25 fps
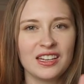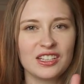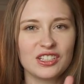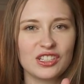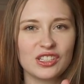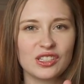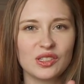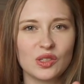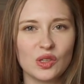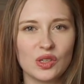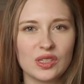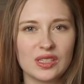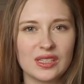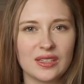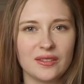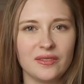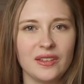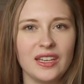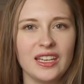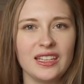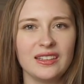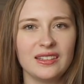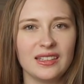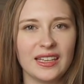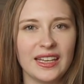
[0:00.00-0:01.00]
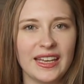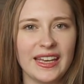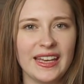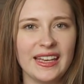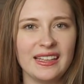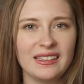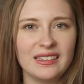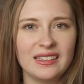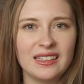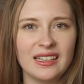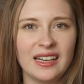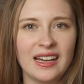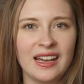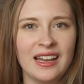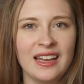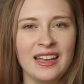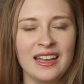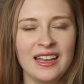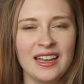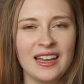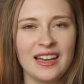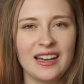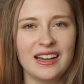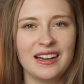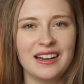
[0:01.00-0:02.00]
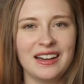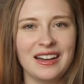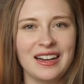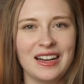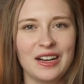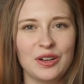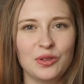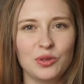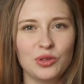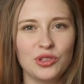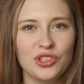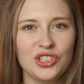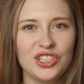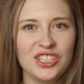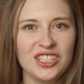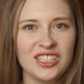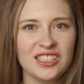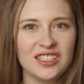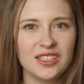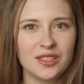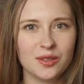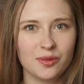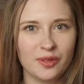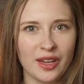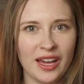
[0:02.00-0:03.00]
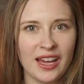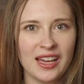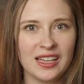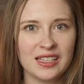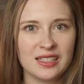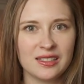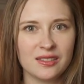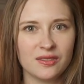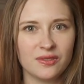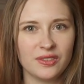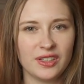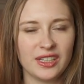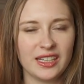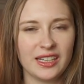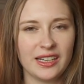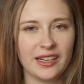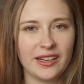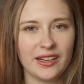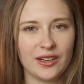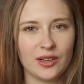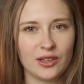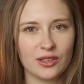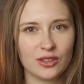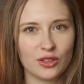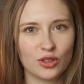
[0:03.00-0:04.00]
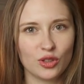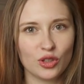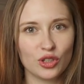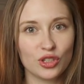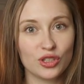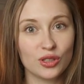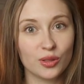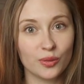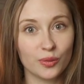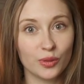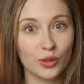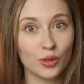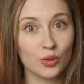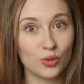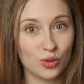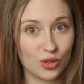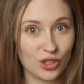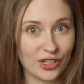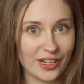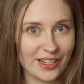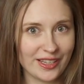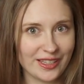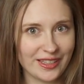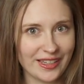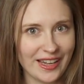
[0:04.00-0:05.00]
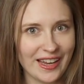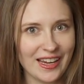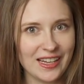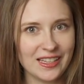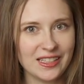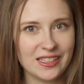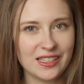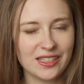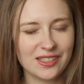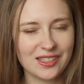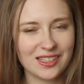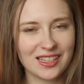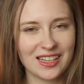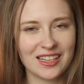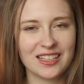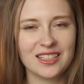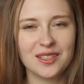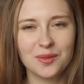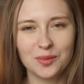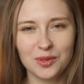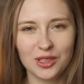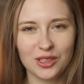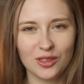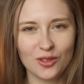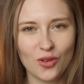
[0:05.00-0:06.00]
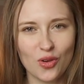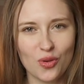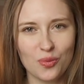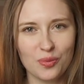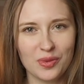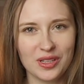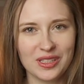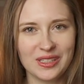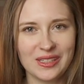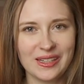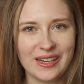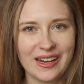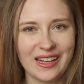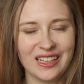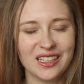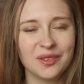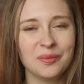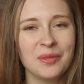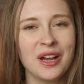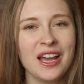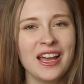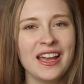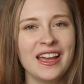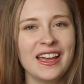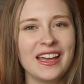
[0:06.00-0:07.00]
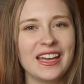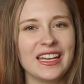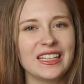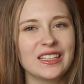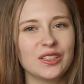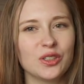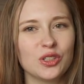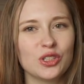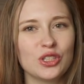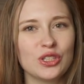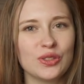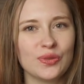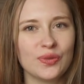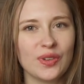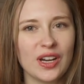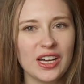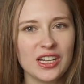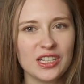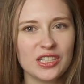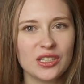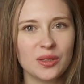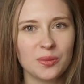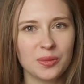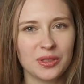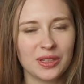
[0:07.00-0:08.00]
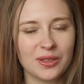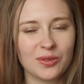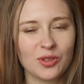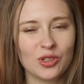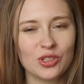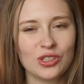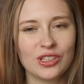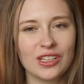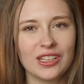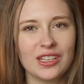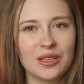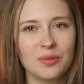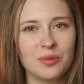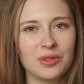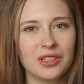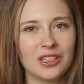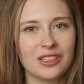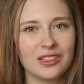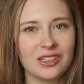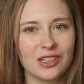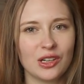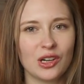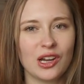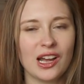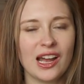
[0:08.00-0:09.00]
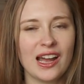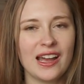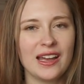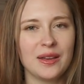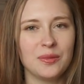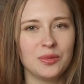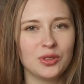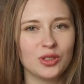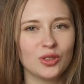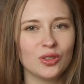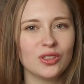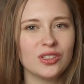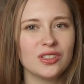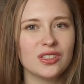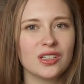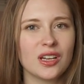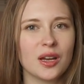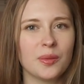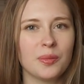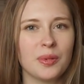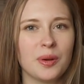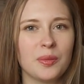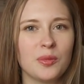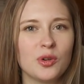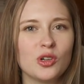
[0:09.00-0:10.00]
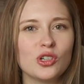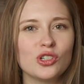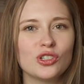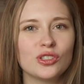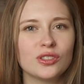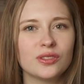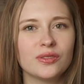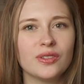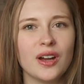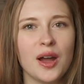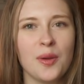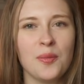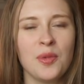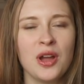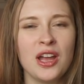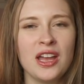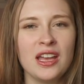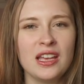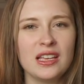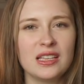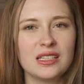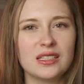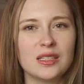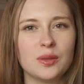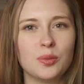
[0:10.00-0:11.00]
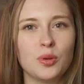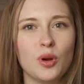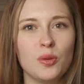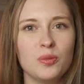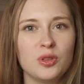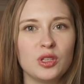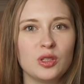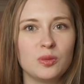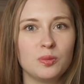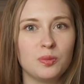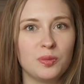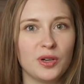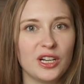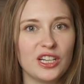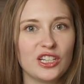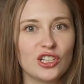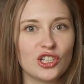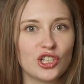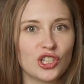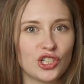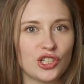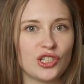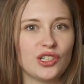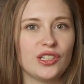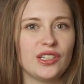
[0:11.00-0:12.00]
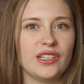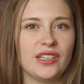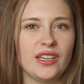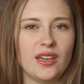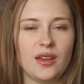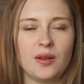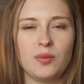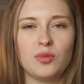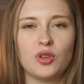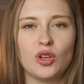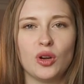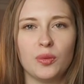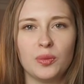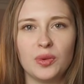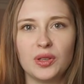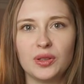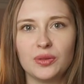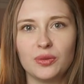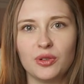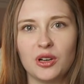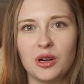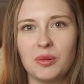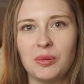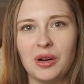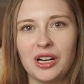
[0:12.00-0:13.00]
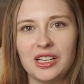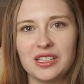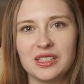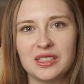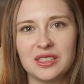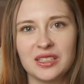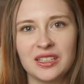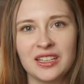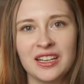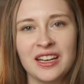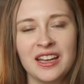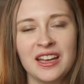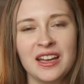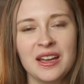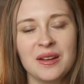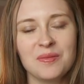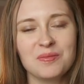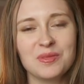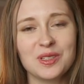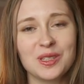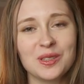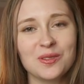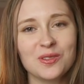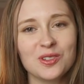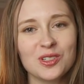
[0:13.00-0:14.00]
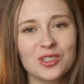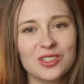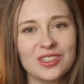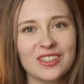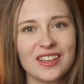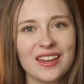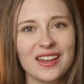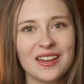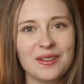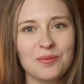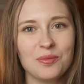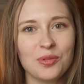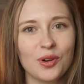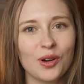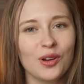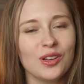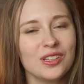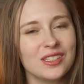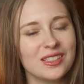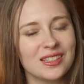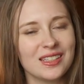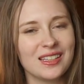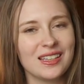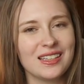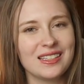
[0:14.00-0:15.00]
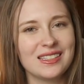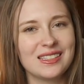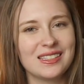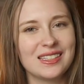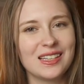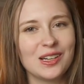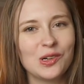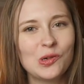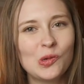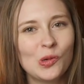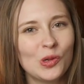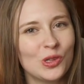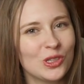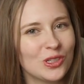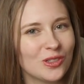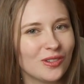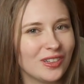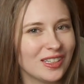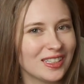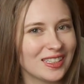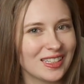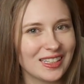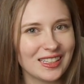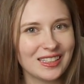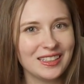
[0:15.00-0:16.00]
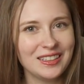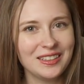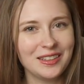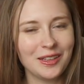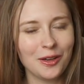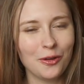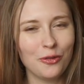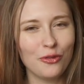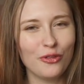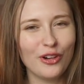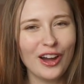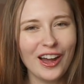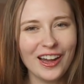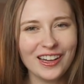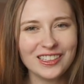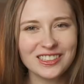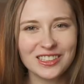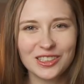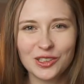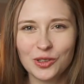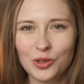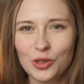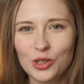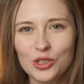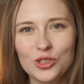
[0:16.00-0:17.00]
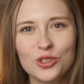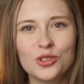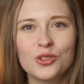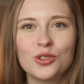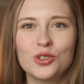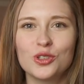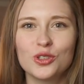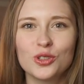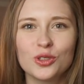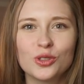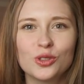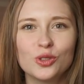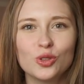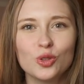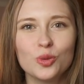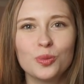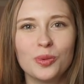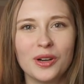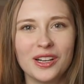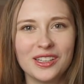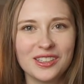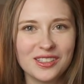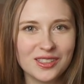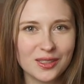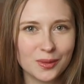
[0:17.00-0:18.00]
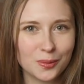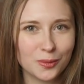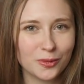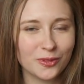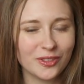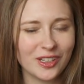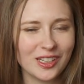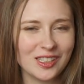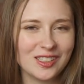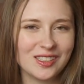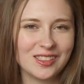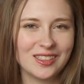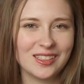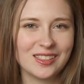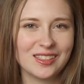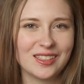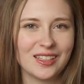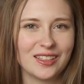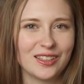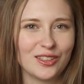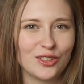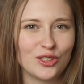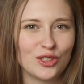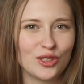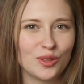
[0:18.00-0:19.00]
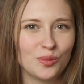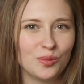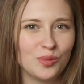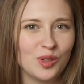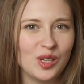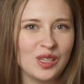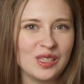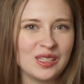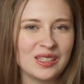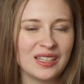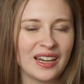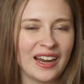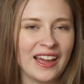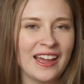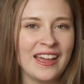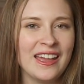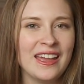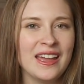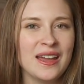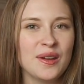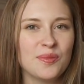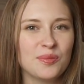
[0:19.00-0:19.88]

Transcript: Шестой совет – это э, учить, связывая то, что вы уже знаете, с каким-то новым материалом. Это очень важно, потому что именно такая методика поможет вам запомнить большие объемы информации. Потому что просто заучивать какие-то факты очень-очень глупо, они забываются достаточно быстро.